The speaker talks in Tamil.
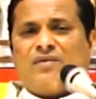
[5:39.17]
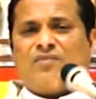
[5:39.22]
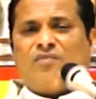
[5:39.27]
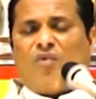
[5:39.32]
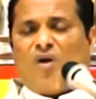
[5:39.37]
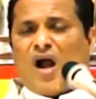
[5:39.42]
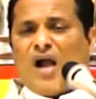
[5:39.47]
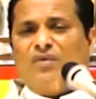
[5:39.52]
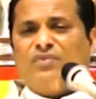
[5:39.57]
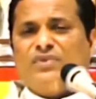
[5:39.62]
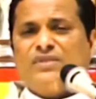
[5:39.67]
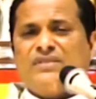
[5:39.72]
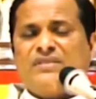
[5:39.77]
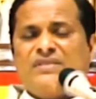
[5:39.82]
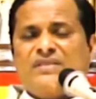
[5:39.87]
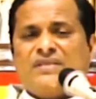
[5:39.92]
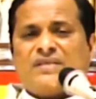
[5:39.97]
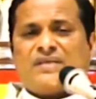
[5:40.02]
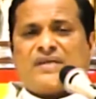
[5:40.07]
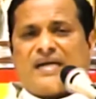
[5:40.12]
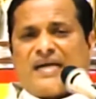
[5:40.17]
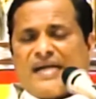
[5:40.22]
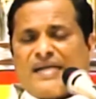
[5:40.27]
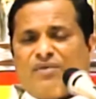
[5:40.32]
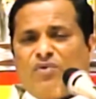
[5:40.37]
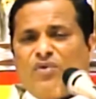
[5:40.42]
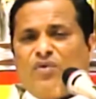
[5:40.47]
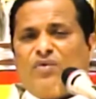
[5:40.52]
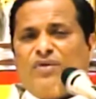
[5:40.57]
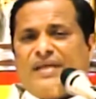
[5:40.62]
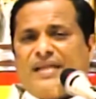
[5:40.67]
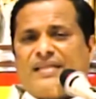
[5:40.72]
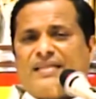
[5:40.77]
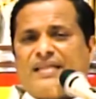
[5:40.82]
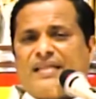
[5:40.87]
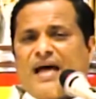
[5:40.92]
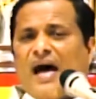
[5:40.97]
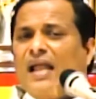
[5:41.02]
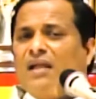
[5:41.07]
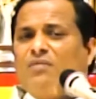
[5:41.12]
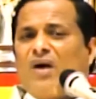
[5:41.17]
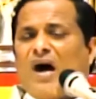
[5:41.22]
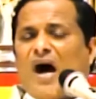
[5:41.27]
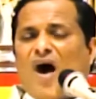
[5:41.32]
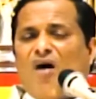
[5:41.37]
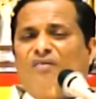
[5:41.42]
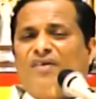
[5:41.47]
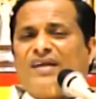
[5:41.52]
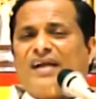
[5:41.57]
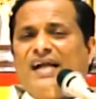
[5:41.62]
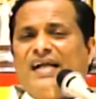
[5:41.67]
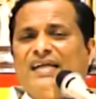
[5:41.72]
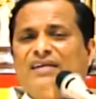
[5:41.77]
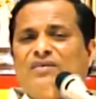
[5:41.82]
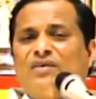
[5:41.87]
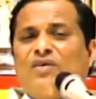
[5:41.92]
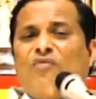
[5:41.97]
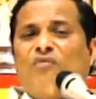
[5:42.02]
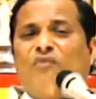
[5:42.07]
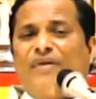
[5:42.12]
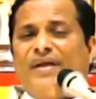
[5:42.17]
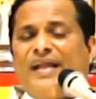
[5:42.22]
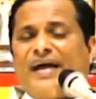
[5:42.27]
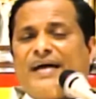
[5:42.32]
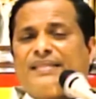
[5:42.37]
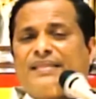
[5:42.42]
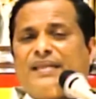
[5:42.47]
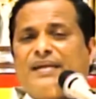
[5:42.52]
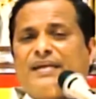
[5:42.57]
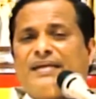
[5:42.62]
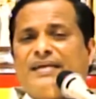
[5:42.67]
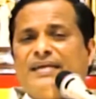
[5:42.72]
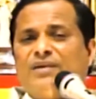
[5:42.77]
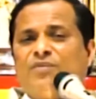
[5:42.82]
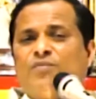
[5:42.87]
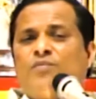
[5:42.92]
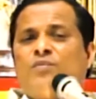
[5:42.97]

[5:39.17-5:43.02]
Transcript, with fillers: வாழ்வு கடவுளோடு இருந்ததால் அவர்கள் விண்ணகத்திற்கு